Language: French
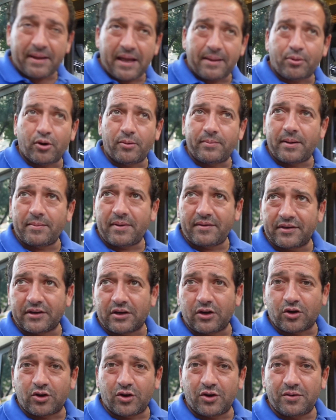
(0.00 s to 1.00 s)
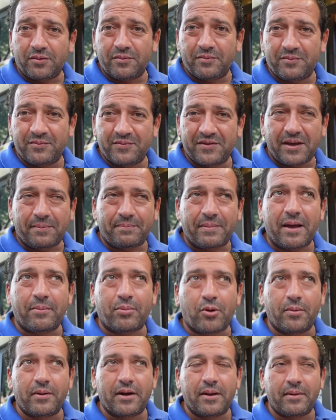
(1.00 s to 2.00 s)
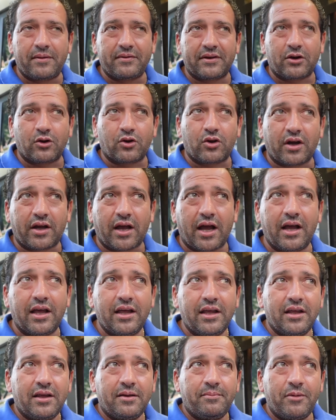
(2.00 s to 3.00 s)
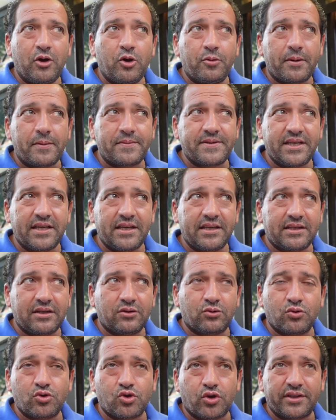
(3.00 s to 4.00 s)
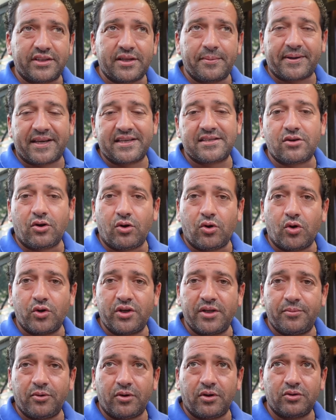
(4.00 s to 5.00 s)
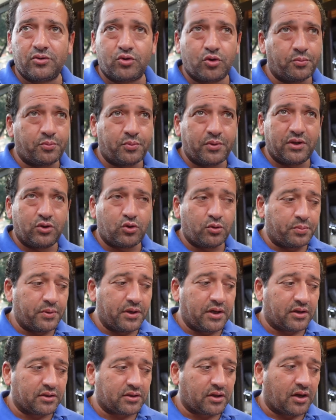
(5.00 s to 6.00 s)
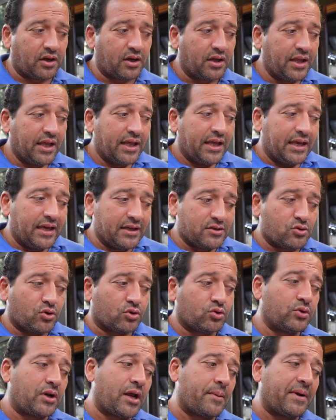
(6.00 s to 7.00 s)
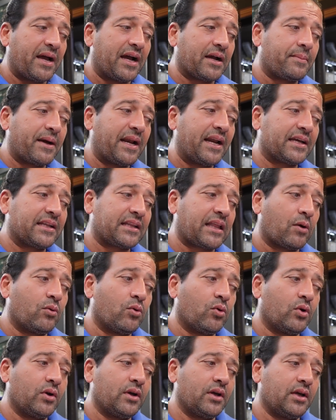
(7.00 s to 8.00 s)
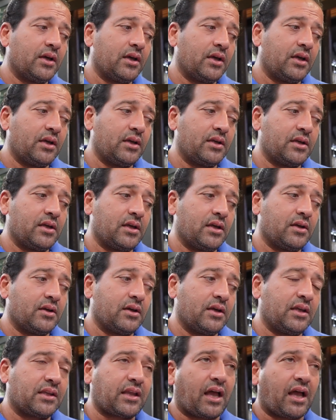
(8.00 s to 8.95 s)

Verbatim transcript: là, Mohamed. problème avec le coca. Mais le Pepsi a toujours été présent au Liban depuis, depuis longtemps. Et surtout, la marque Malak Tao, ils